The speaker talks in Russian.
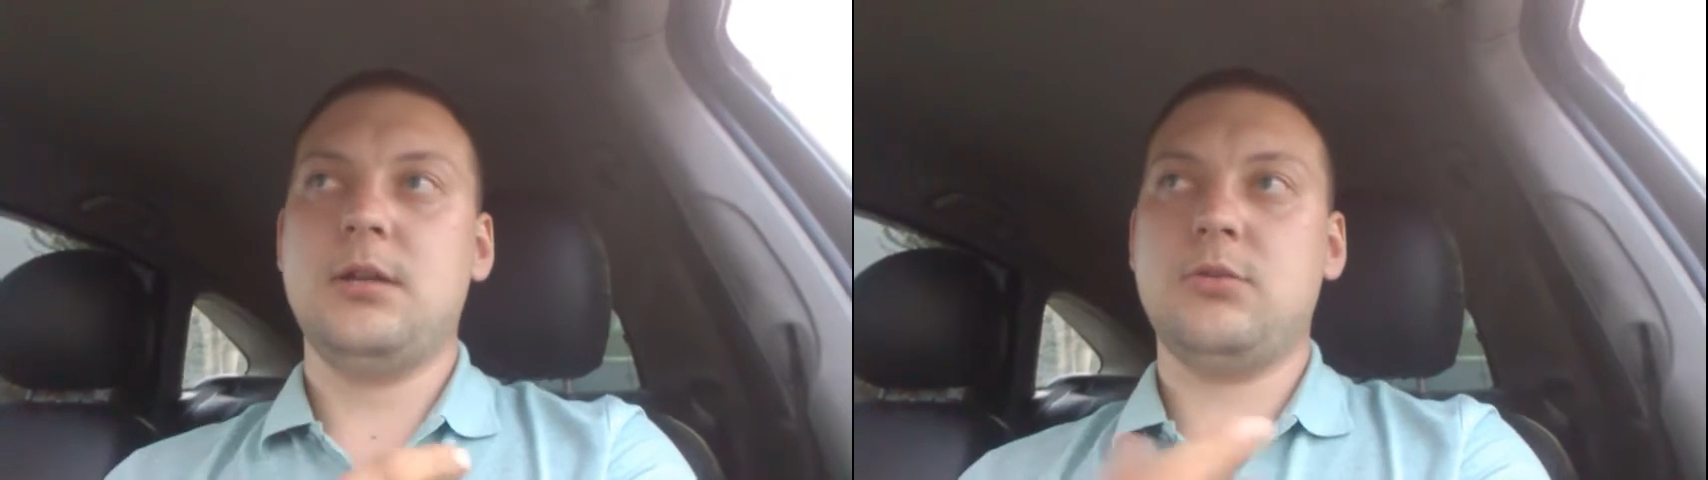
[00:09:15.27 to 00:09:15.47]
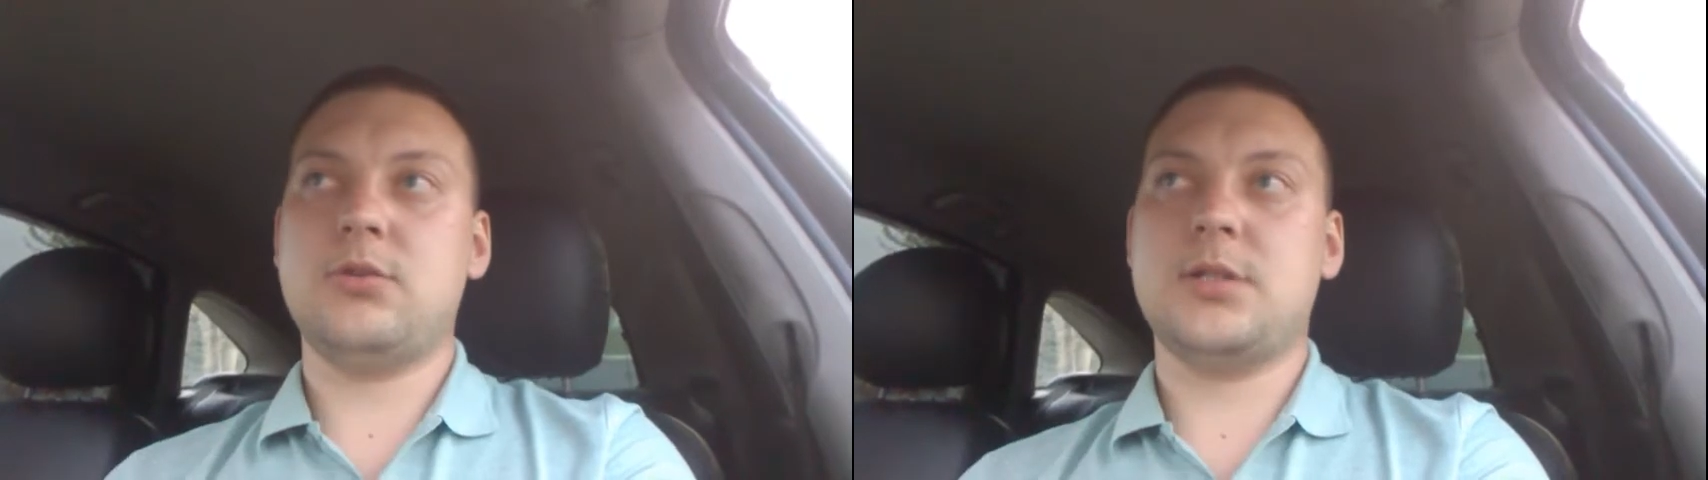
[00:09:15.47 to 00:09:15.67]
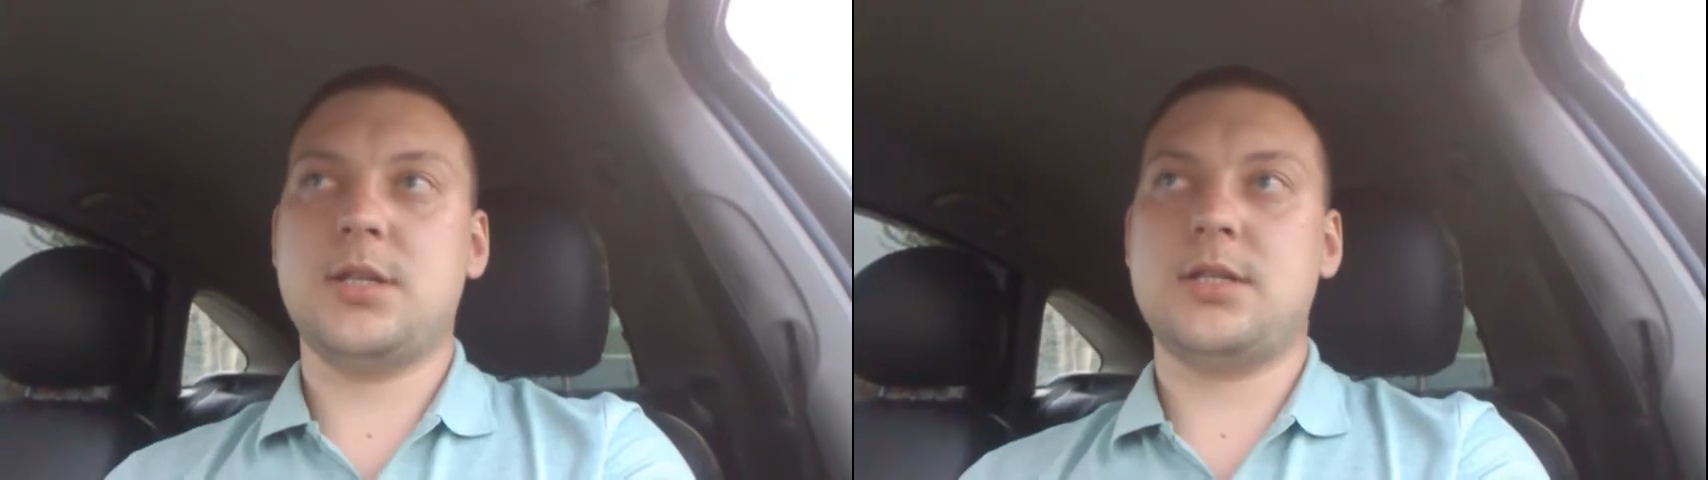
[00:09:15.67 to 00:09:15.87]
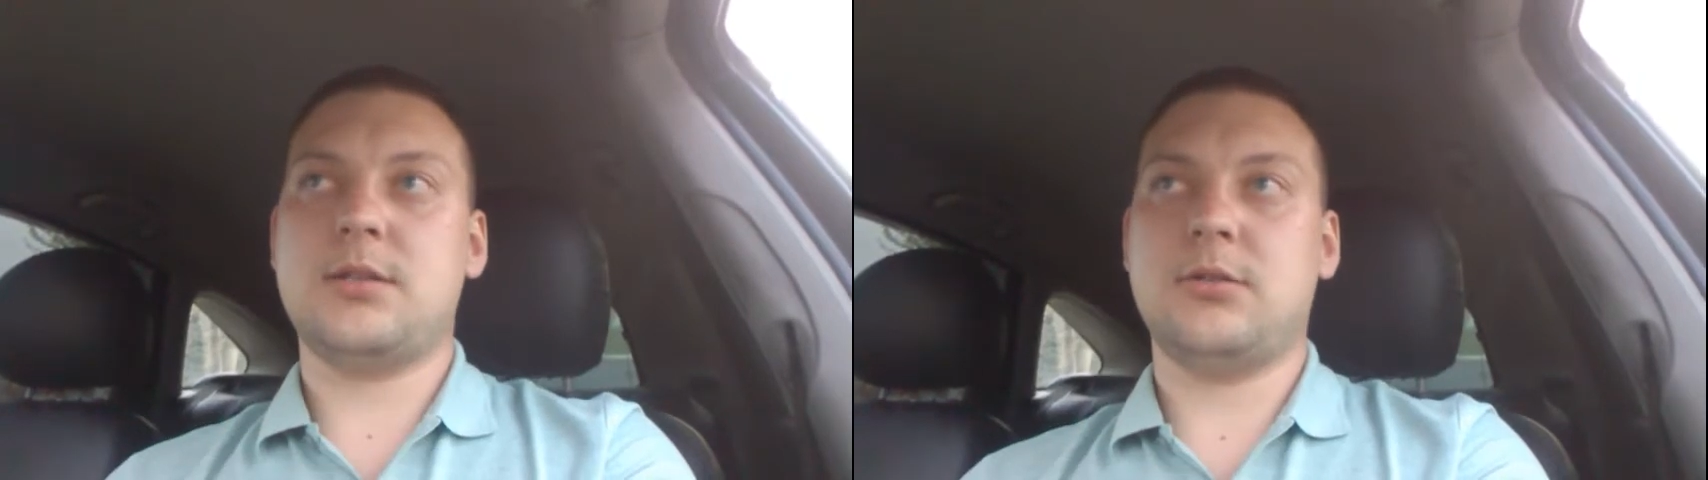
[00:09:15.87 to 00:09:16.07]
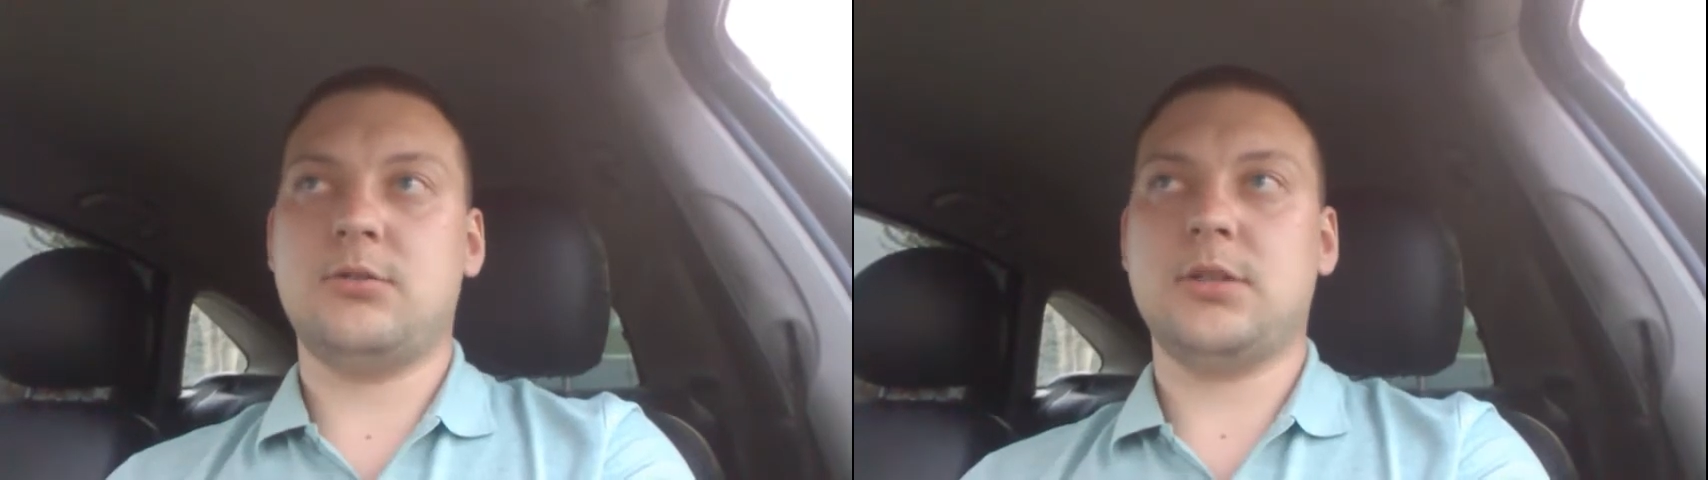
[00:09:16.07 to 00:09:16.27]
Ну,
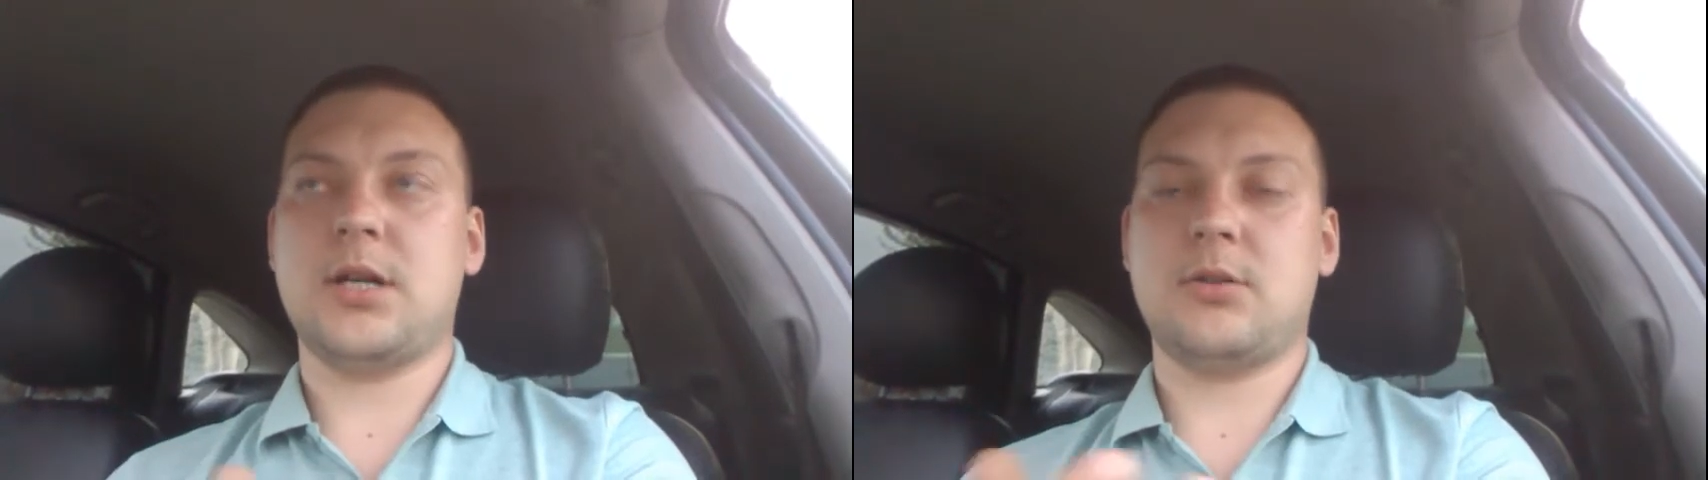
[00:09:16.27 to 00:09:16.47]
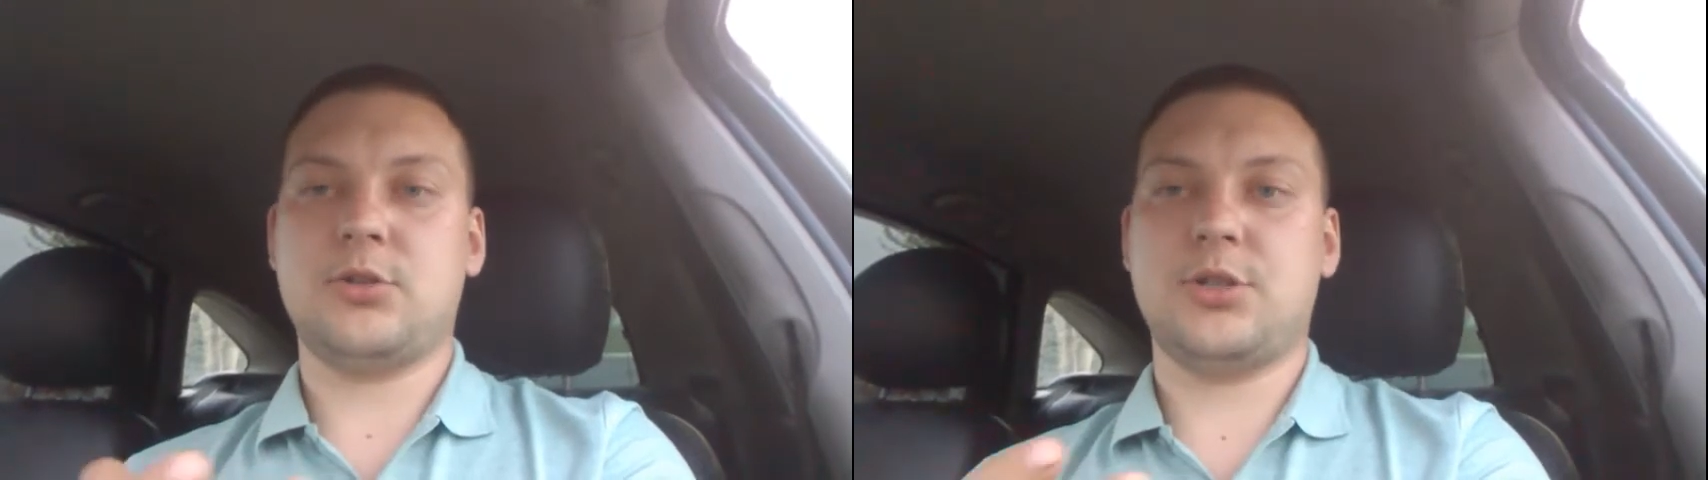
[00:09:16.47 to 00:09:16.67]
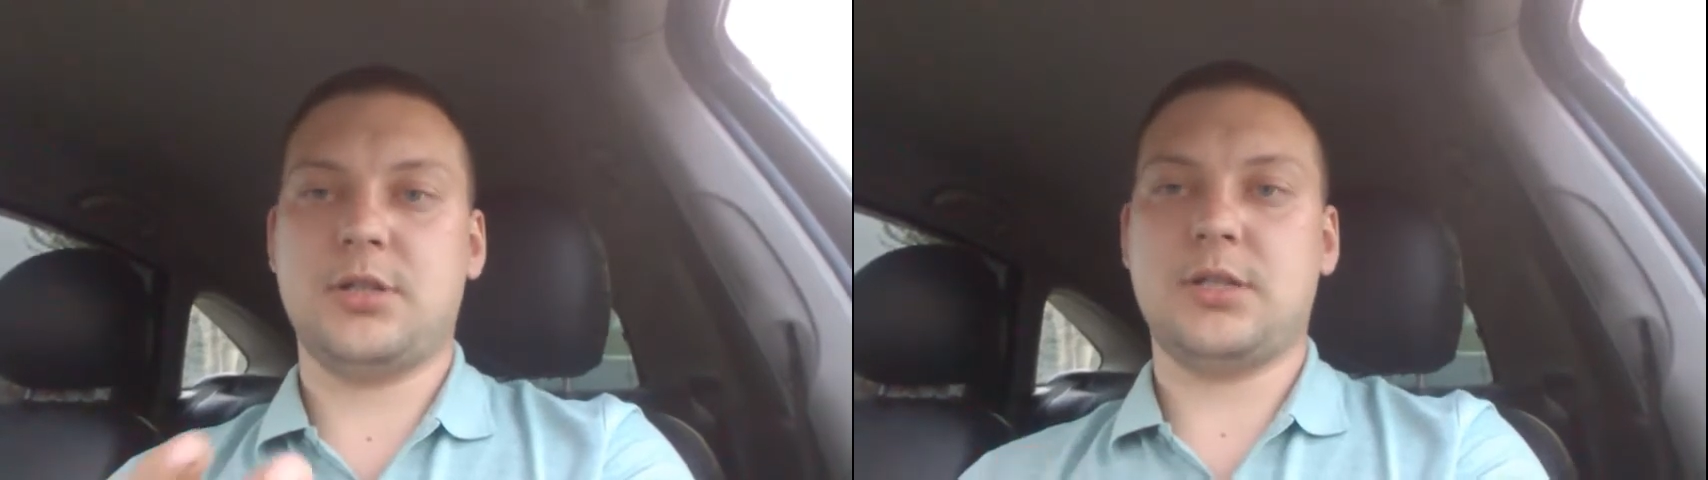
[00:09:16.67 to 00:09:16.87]
естественно, он, короче,